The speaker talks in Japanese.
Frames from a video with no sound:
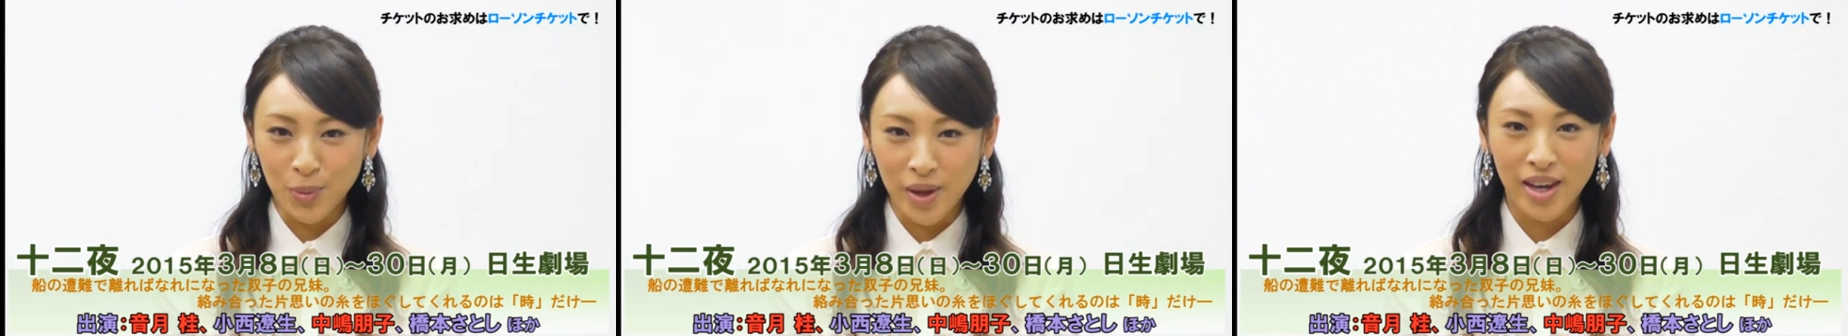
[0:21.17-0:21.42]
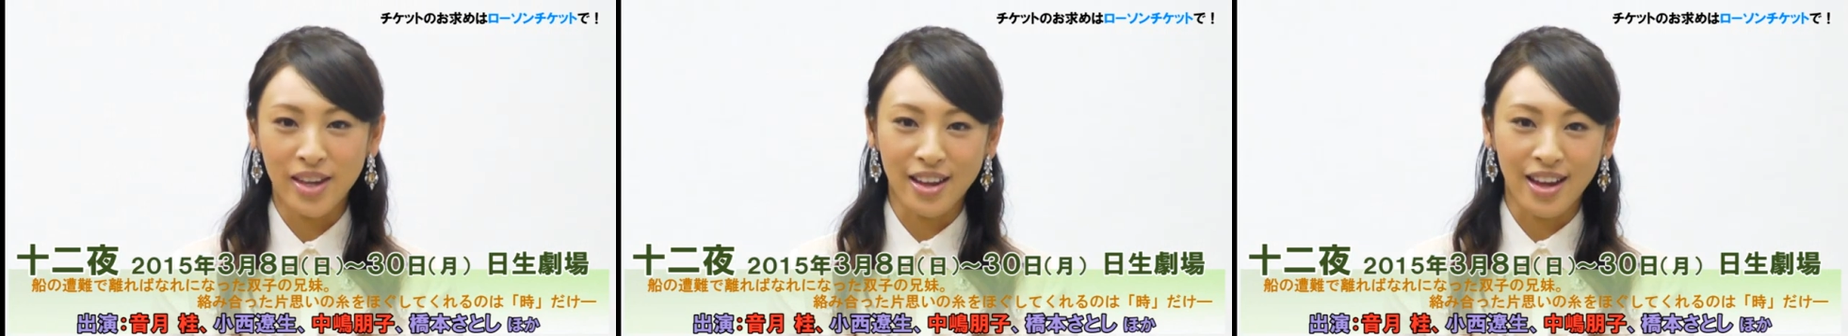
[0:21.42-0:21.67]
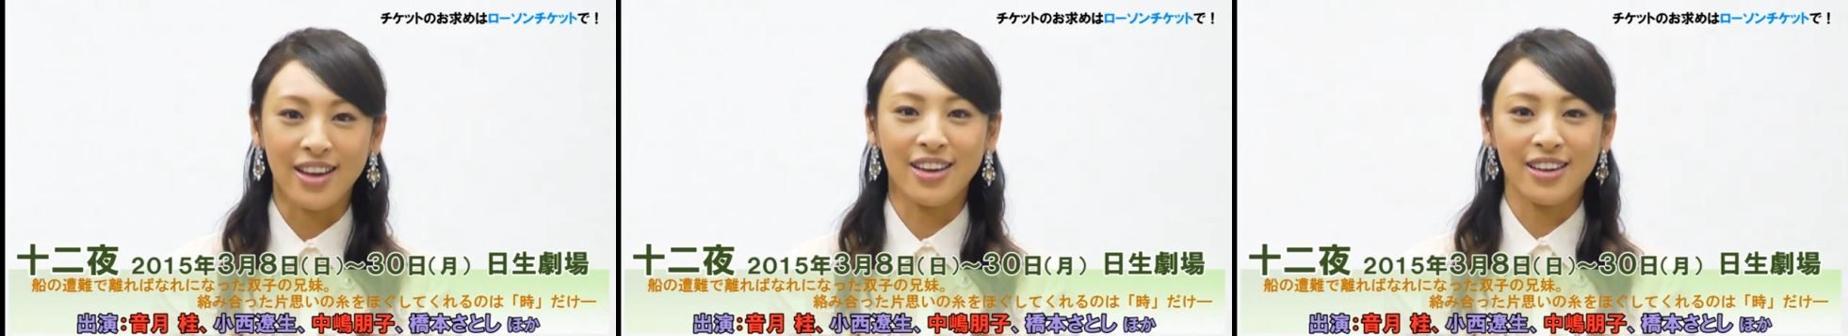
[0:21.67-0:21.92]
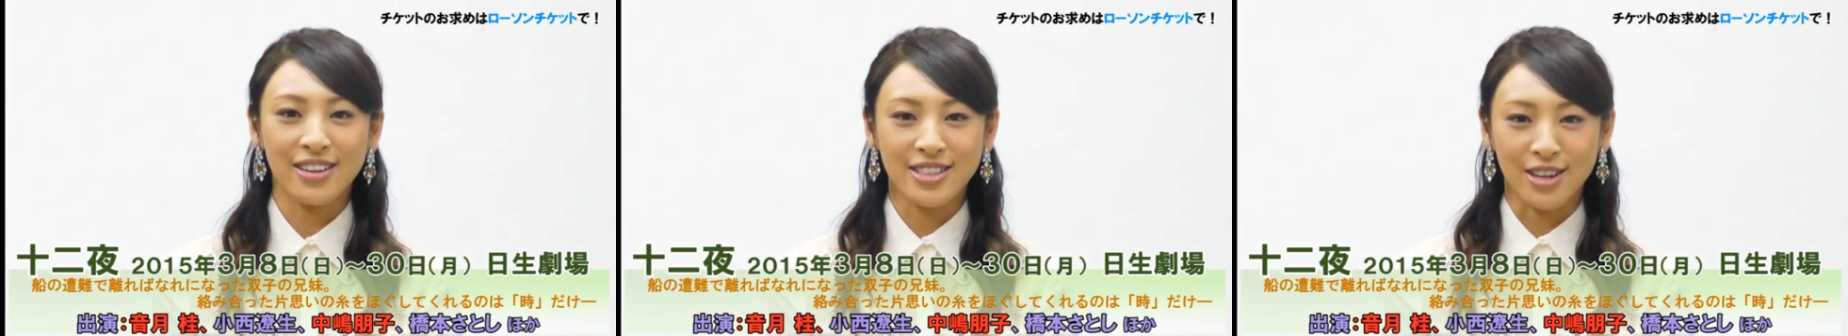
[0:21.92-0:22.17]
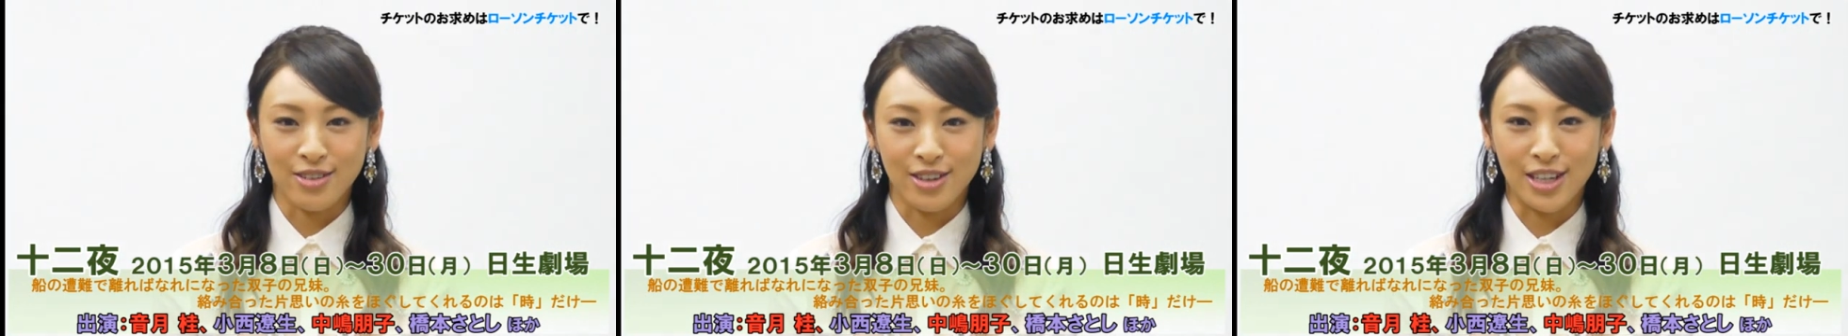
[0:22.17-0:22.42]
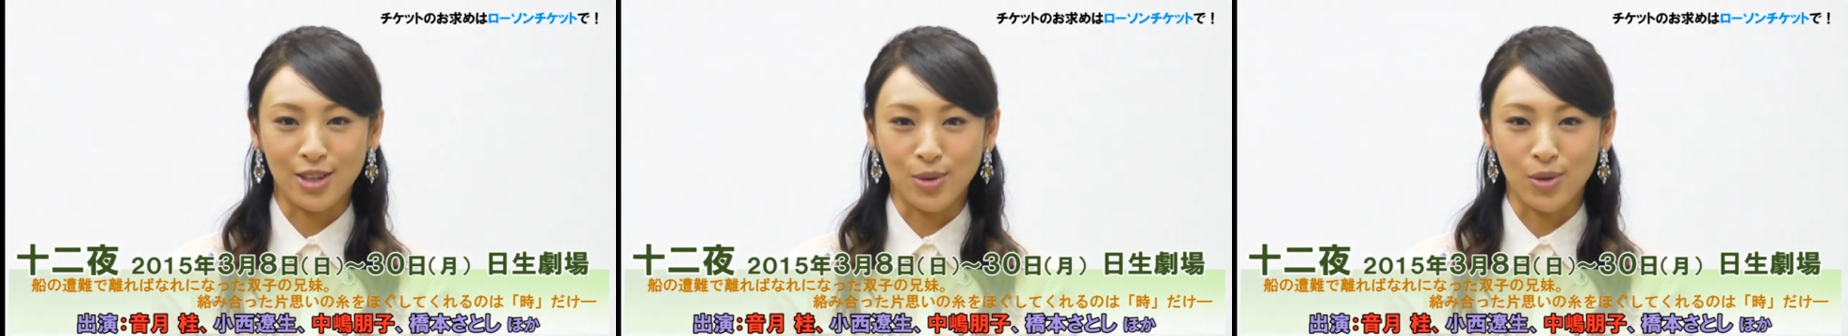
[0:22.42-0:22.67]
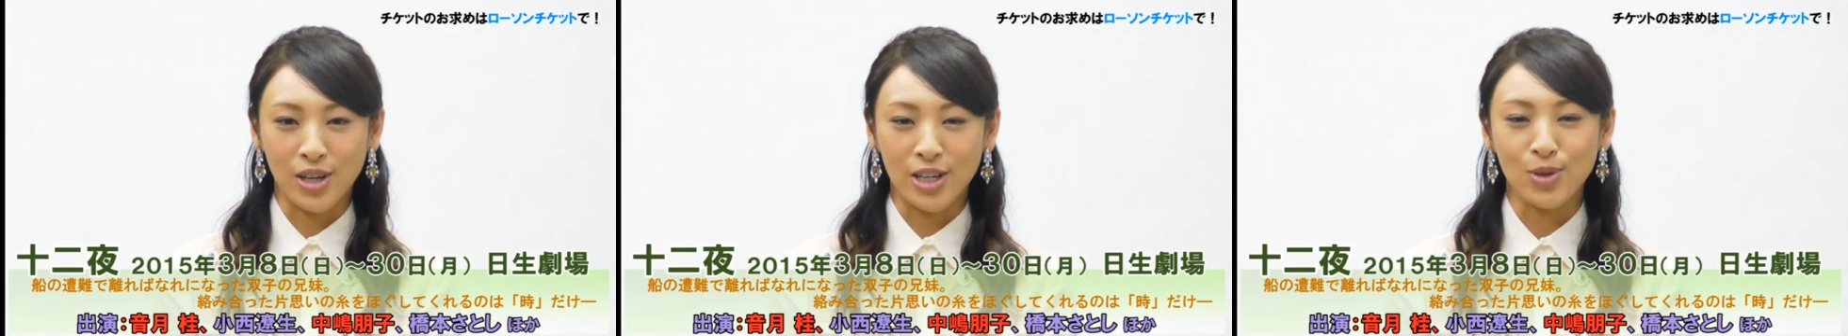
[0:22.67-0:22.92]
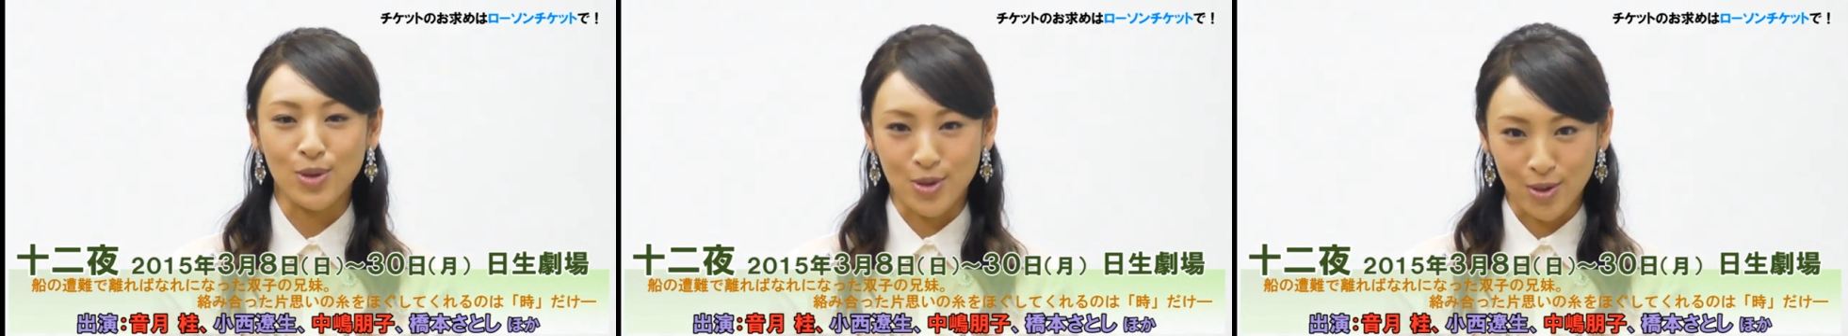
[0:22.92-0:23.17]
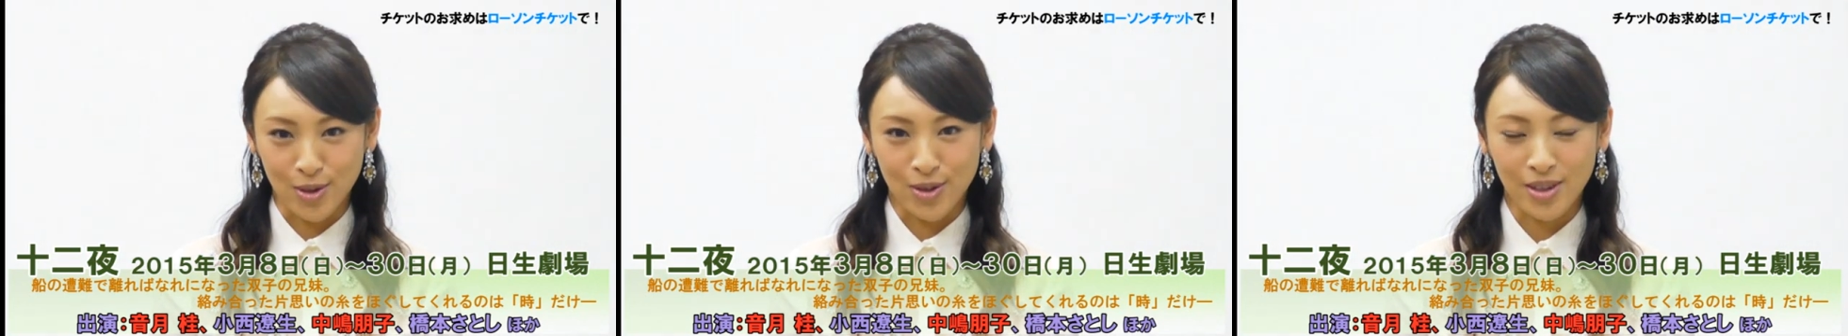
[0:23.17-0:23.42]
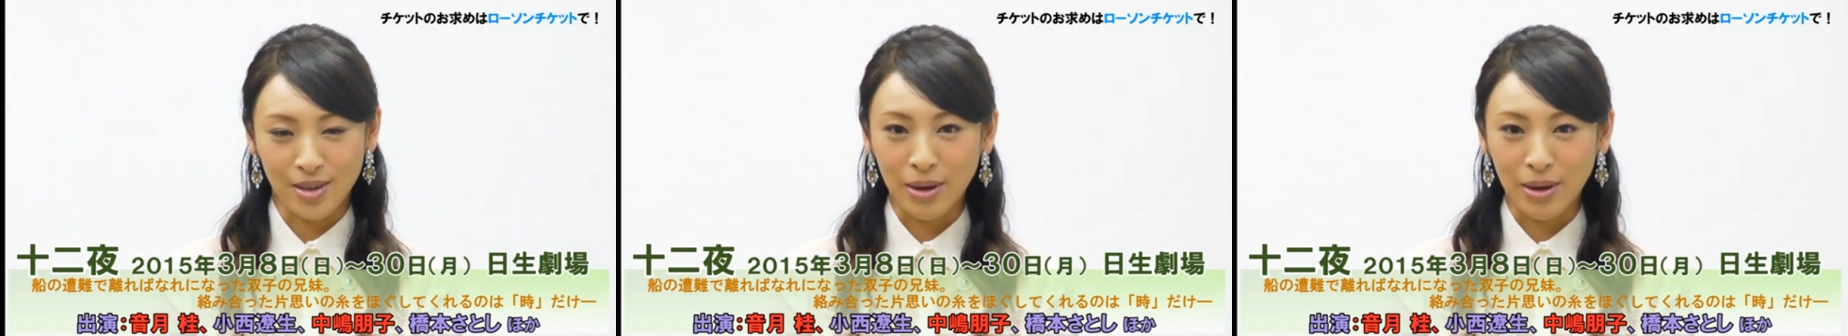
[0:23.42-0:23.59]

名な作品の一つ、